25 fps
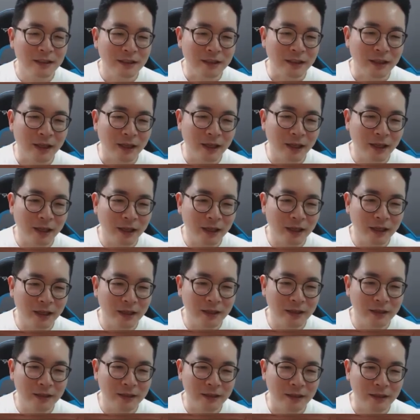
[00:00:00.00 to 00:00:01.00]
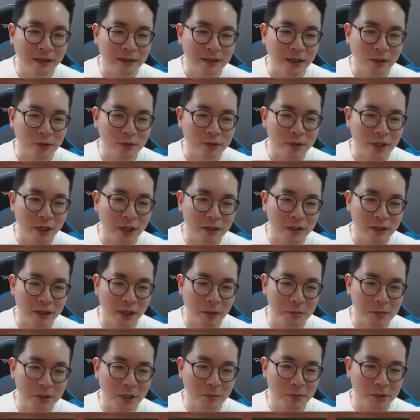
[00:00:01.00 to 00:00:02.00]
예, 예, 쌍류사연님
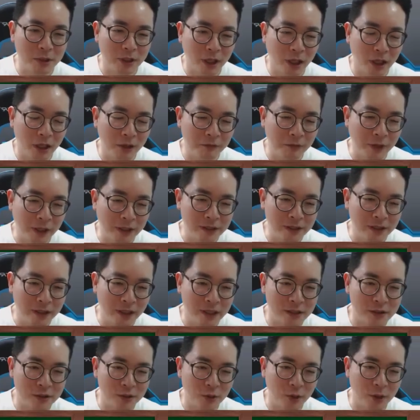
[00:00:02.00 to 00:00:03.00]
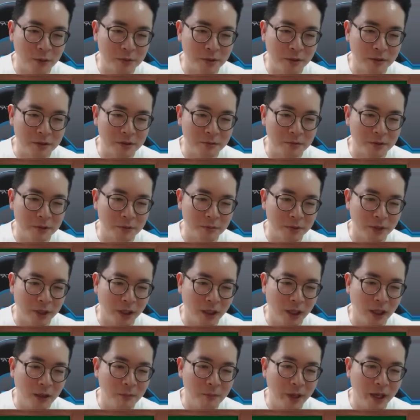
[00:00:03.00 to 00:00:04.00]
감사합니다. 파이팅 하시고 감사
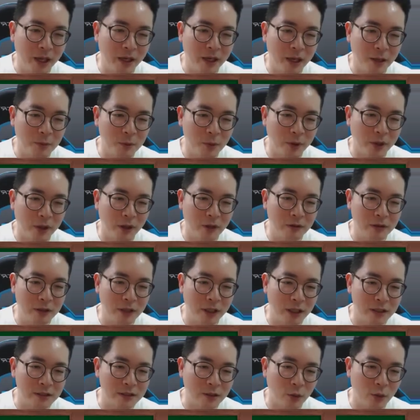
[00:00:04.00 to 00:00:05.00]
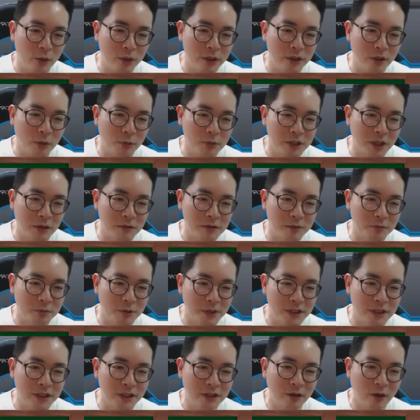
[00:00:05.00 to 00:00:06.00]
말씀드립니다. 매일 행복해 요님께서 코인 너무 사고 싶은데
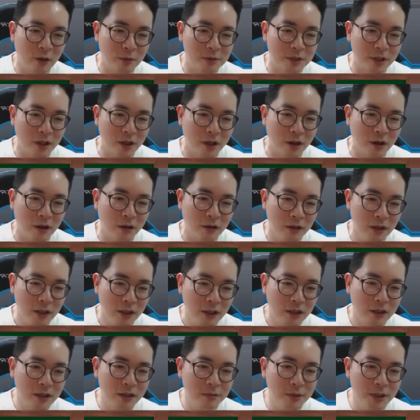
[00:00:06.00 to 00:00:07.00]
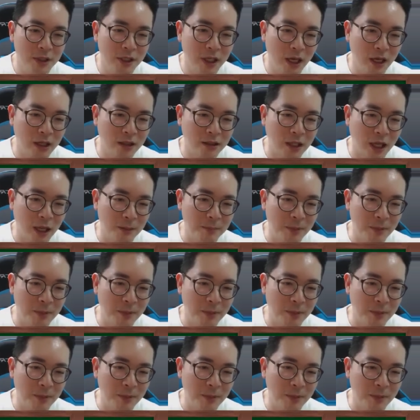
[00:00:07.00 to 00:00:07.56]
시드가 없어요. 금이랑 다